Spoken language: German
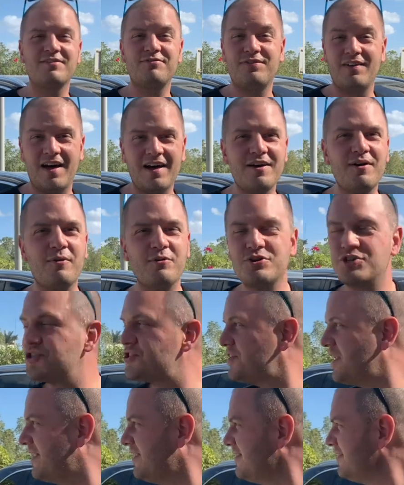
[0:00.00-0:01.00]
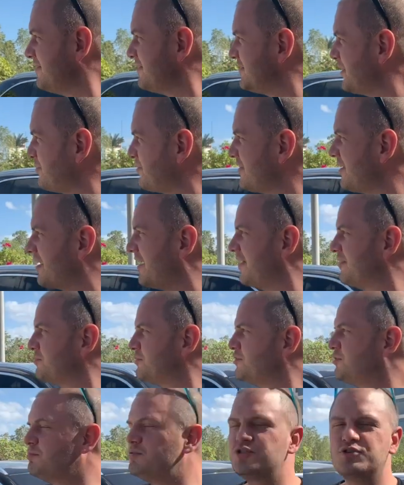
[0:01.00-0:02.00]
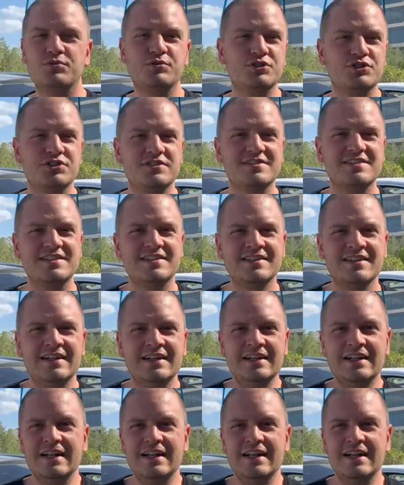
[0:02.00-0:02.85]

flach und schnell. Ich habe es da gerade durch die Büsche schon sehen.